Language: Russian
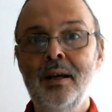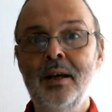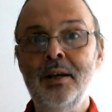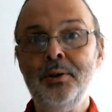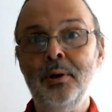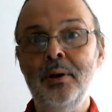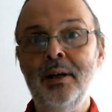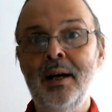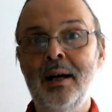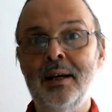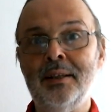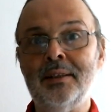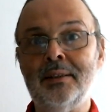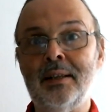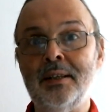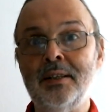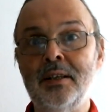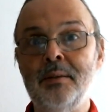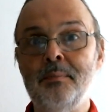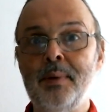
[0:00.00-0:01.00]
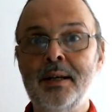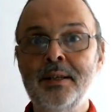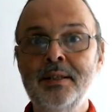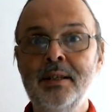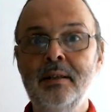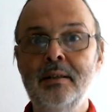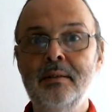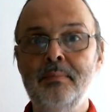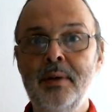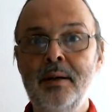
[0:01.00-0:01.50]
И только этот один
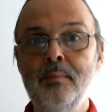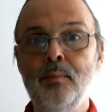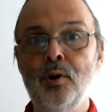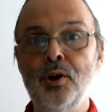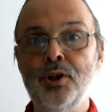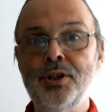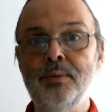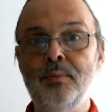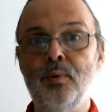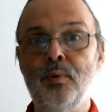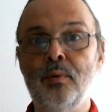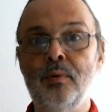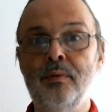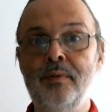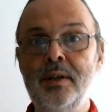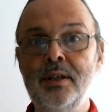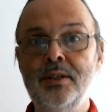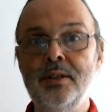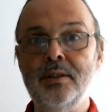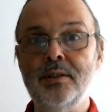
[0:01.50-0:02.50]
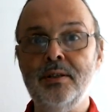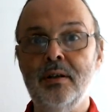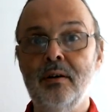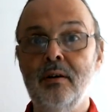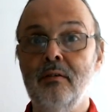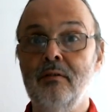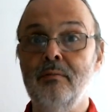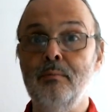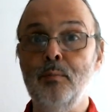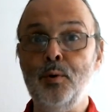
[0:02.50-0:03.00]
процент мы можем увидеть
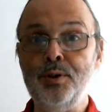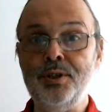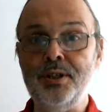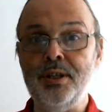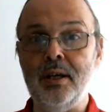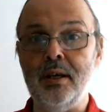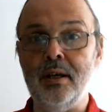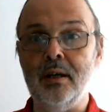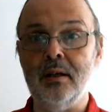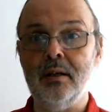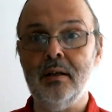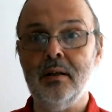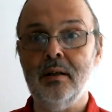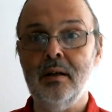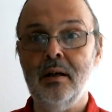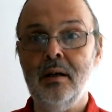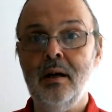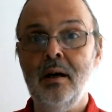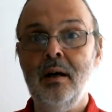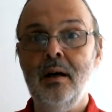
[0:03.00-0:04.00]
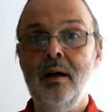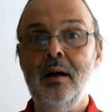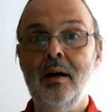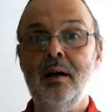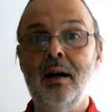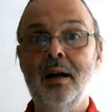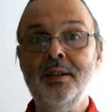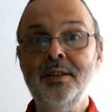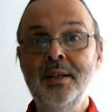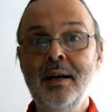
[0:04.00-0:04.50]
в музеях.
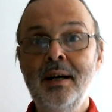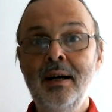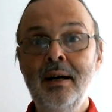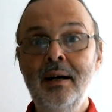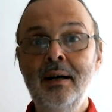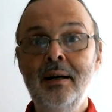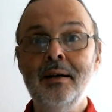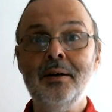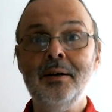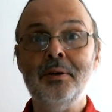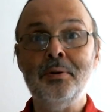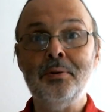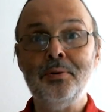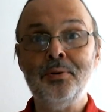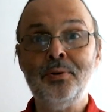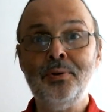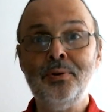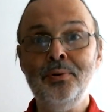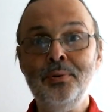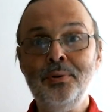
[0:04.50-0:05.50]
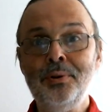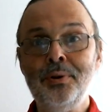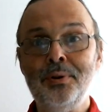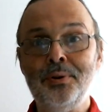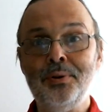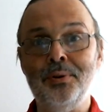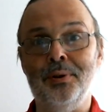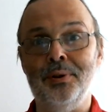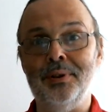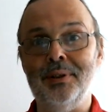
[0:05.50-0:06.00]
Хотя
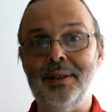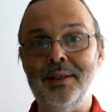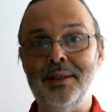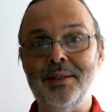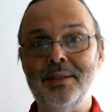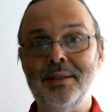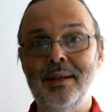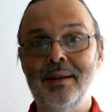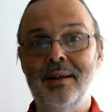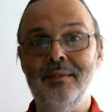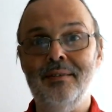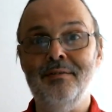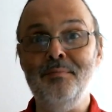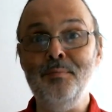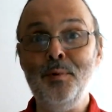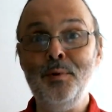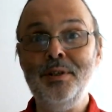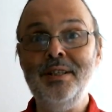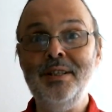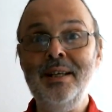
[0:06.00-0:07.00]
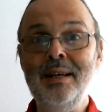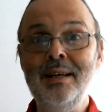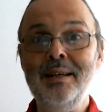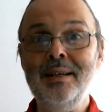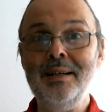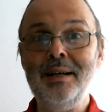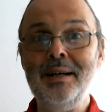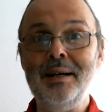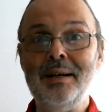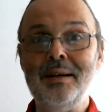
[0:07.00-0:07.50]
тут тонкость. В
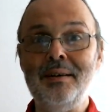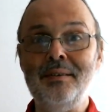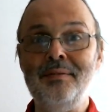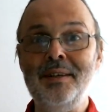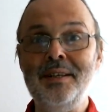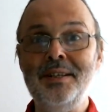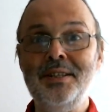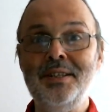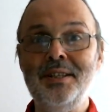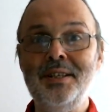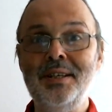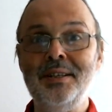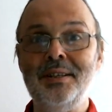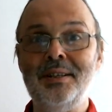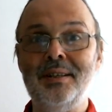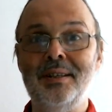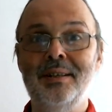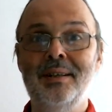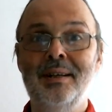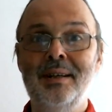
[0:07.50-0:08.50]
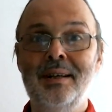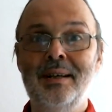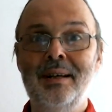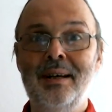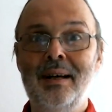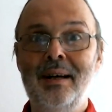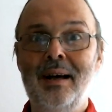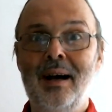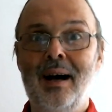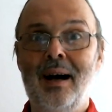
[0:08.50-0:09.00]
музеях висит
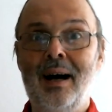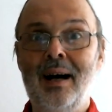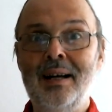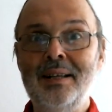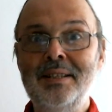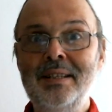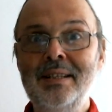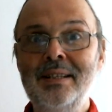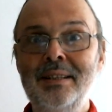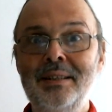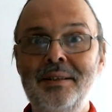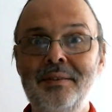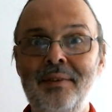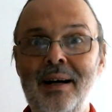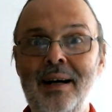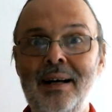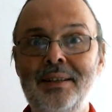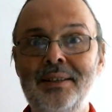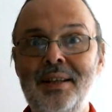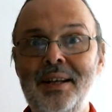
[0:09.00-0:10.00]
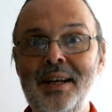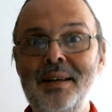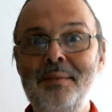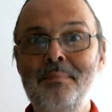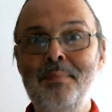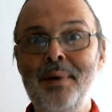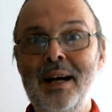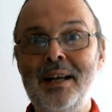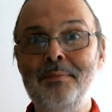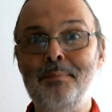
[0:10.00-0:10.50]
1, 2,
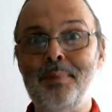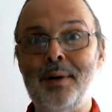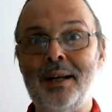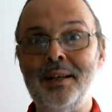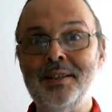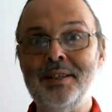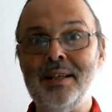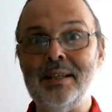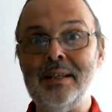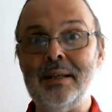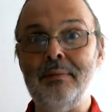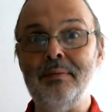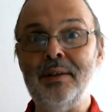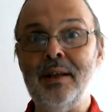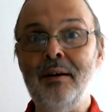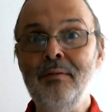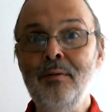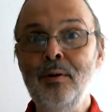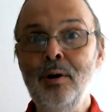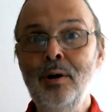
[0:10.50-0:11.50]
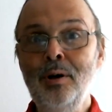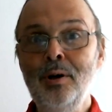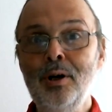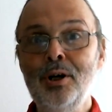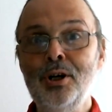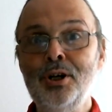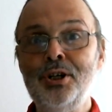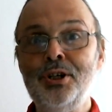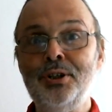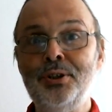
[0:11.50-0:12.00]
3, 5% того,
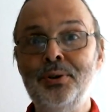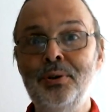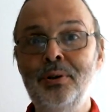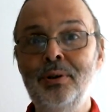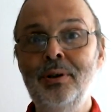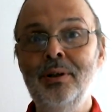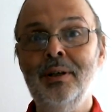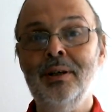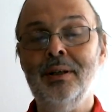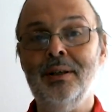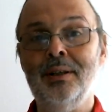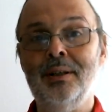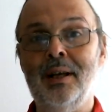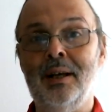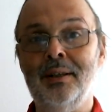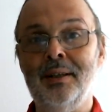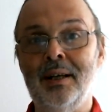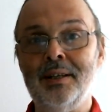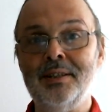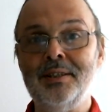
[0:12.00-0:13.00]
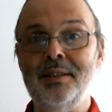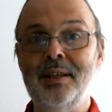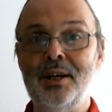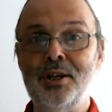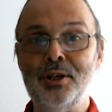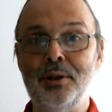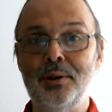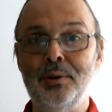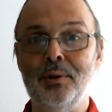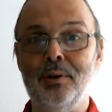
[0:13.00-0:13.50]
что до нас
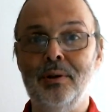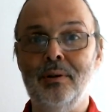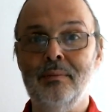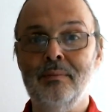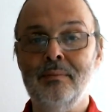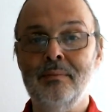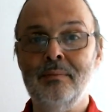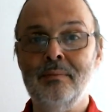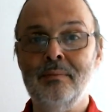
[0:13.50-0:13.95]
дошло.